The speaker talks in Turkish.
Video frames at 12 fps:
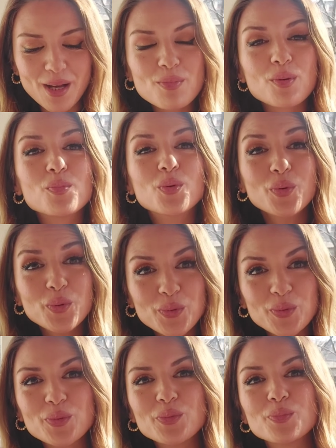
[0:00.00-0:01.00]
Ama bu
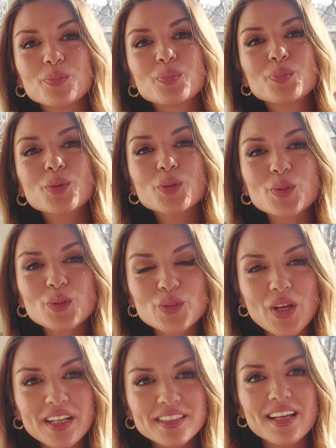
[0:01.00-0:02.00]
ürün bu
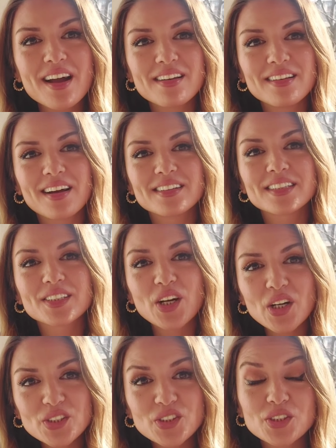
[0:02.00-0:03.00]
küsen yerlerde
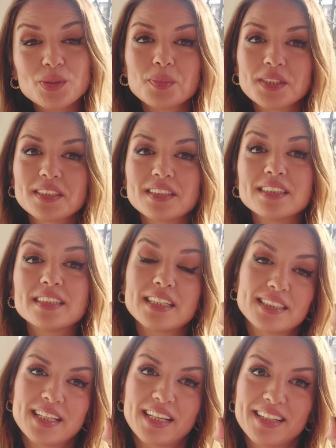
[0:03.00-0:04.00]
kaş çıkmasını
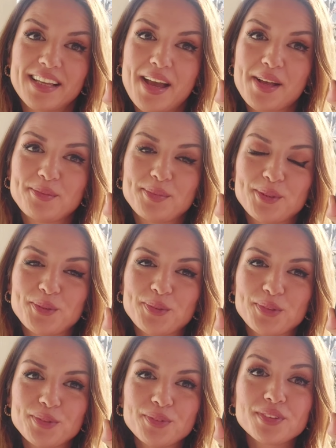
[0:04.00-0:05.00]
destekleyen bir
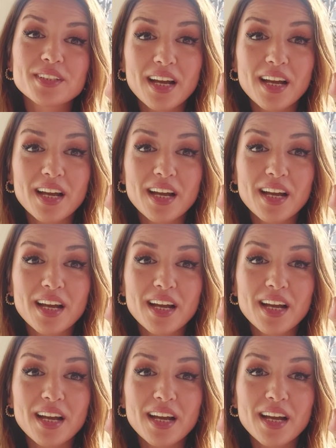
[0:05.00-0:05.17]
ürün.